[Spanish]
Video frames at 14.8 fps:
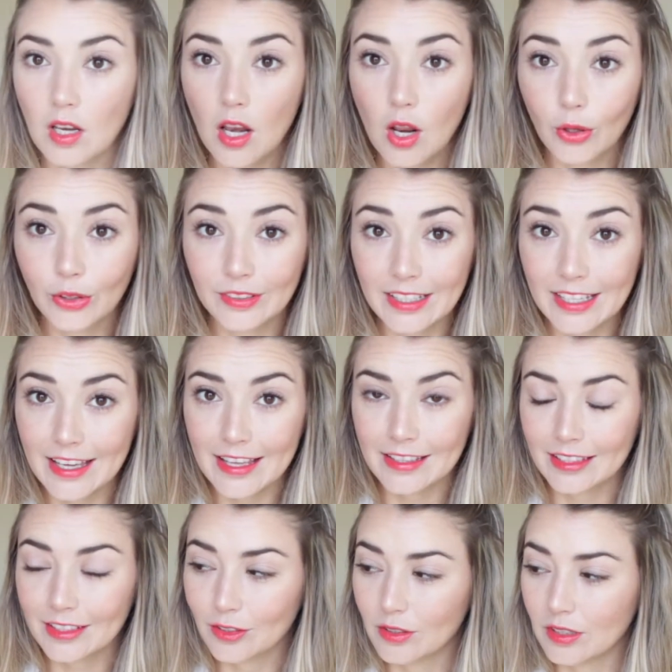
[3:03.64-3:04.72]
Los
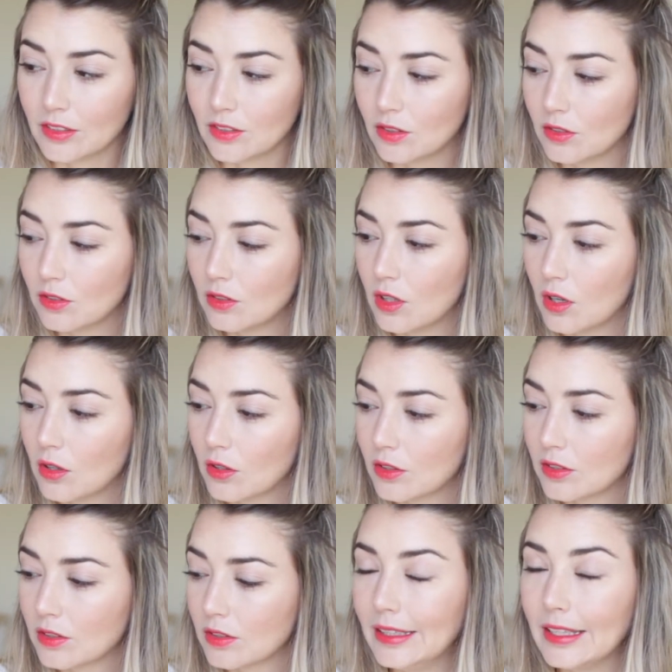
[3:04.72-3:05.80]
siguientes son estos
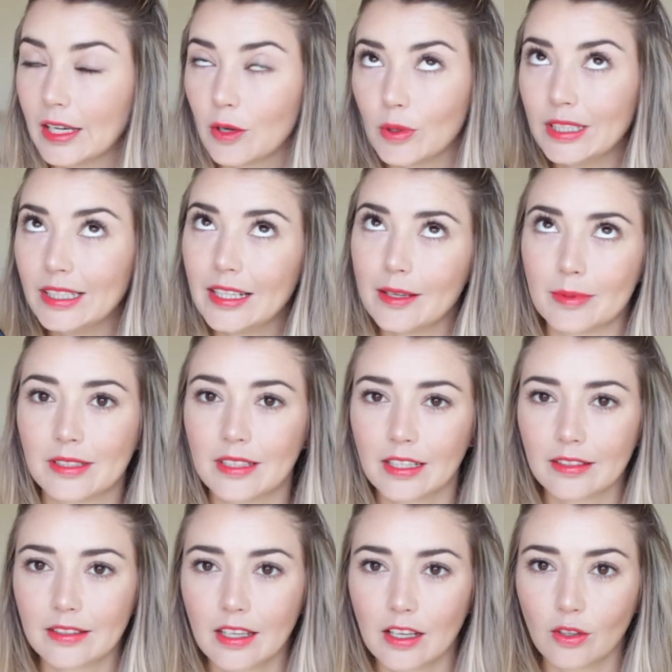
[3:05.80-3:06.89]
dos liquid
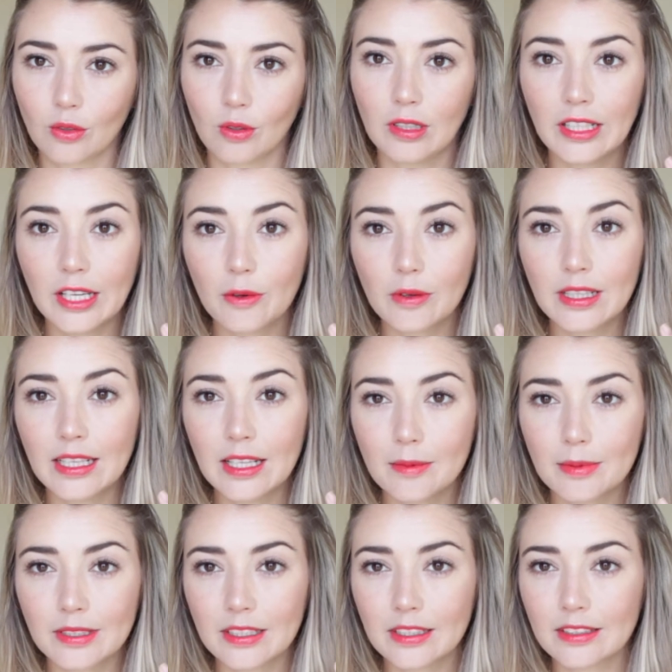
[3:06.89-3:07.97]
lipsticks, que no son liquid
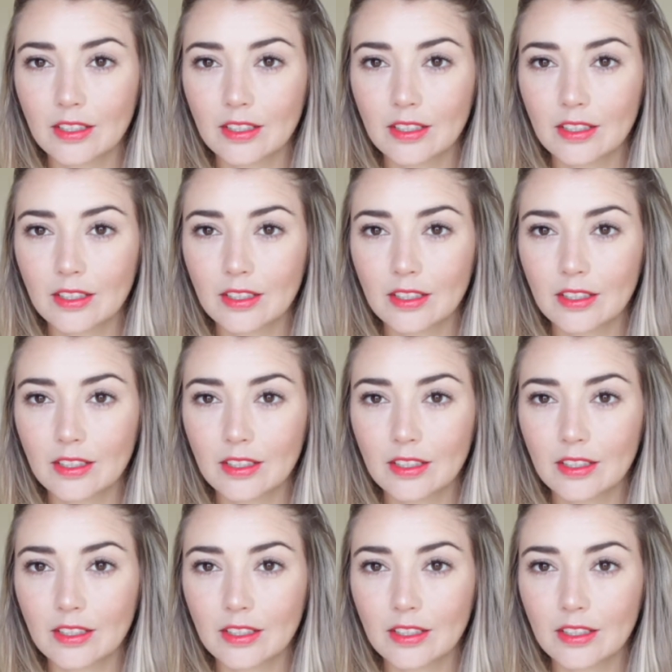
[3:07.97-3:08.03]
lipsticks,